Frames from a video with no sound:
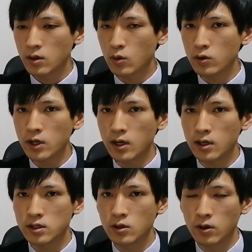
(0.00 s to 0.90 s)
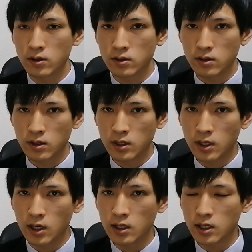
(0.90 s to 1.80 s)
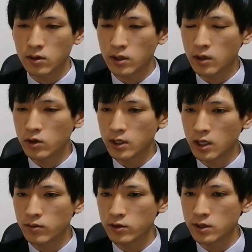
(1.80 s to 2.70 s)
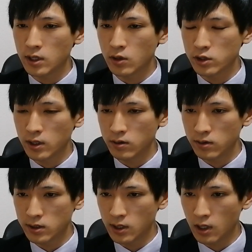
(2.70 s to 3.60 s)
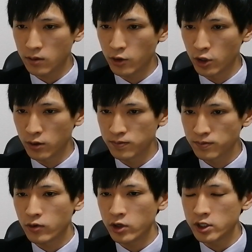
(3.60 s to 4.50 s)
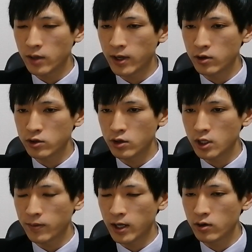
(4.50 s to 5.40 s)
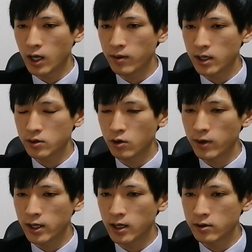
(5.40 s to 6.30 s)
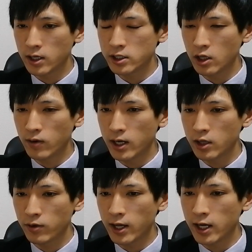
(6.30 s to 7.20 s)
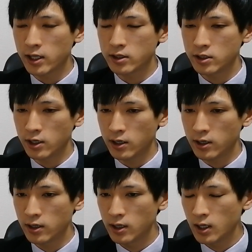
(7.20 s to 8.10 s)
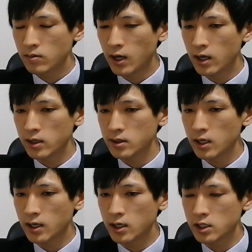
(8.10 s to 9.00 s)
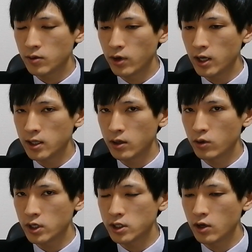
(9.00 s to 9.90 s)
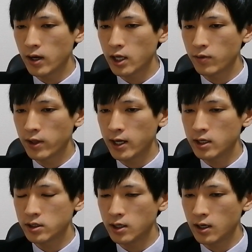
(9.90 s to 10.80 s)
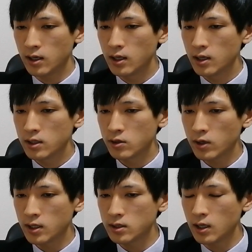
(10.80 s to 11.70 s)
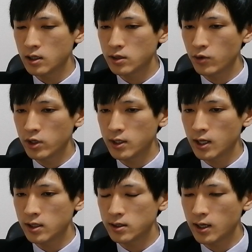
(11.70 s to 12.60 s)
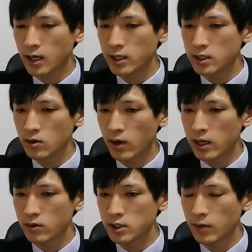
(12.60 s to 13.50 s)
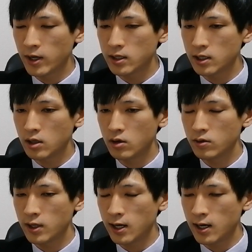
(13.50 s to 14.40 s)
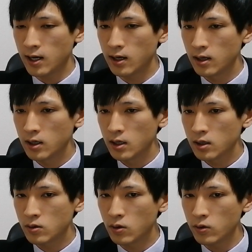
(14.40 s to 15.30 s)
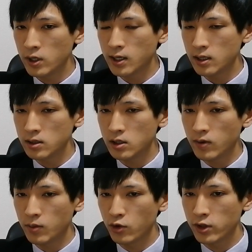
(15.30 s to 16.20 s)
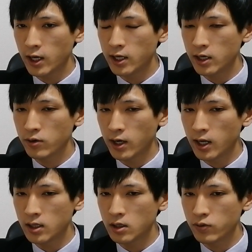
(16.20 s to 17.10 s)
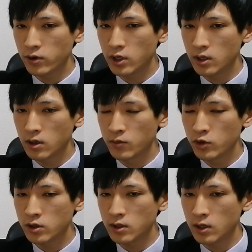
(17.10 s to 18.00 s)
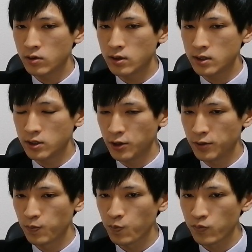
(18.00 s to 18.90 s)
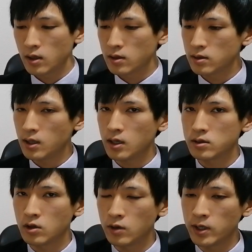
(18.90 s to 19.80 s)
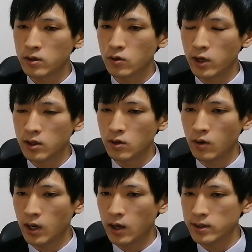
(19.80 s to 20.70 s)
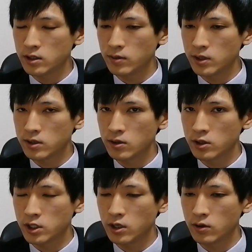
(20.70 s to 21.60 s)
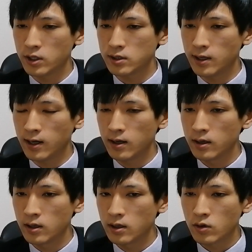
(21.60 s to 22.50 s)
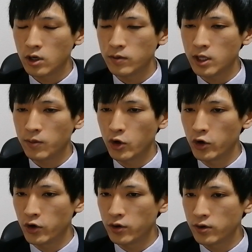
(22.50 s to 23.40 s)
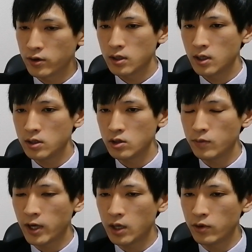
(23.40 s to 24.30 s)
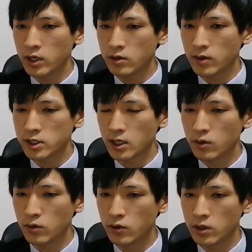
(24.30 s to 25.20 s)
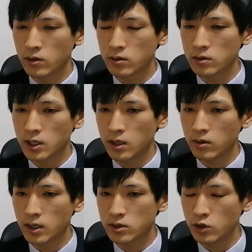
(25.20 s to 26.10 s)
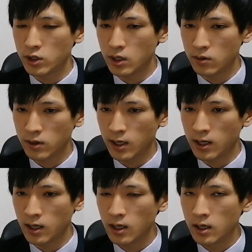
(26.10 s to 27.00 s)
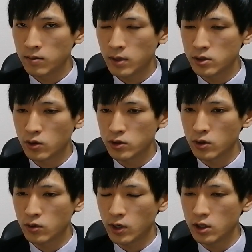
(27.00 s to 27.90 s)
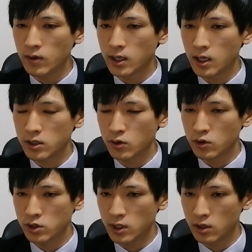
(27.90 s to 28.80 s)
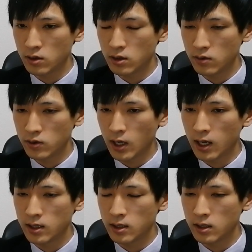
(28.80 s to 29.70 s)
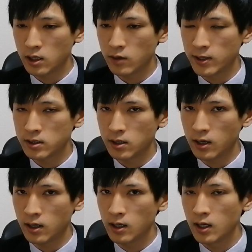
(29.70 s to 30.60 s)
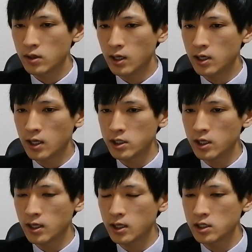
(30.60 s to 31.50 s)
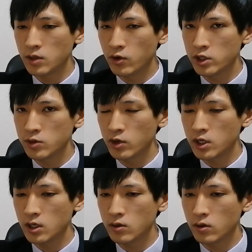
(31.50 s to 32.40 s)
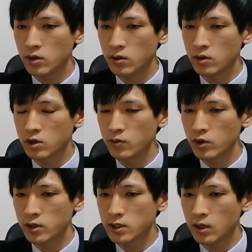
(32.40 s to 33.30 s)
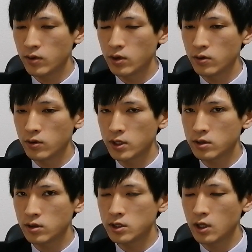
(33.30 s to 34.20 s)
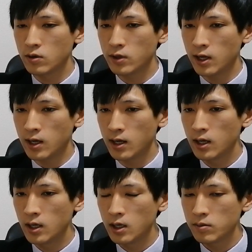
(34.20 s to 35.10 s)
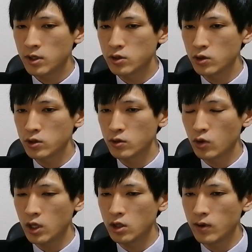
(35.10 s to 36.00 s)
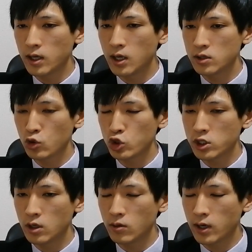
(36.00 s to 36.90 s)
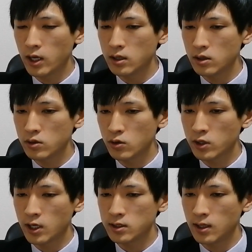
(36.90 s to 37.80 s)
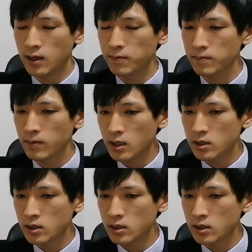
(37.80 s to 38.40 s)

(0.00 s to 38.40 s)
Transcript: で、ここで一度、日経平均のテクニカル分析をしていくんですけれども、ボリンジャーバンドについてはバンド幅がそこまで拡大しているわけでもないですし、まあ、RSI に関しても変な動きしているわけでもないですし、ストキャスティックスも一旦ですね、加熱のラインを下回ってきているので、ここに関しては問題ないのかなっていうふうに思ってるんですよ。で、相場のトレンドを表す3つの指標ですね。それを見ても、現状パラボリックは下の方にドットチャートがついてるので、まあ、上昇トレンドは継続してるっていうふうに判断できますし、で、日足に関しても一目均衡表の雲のですね、上の方で推移しているので、まあ、上昇トレンドは継続しているのかなっていう状態ですね。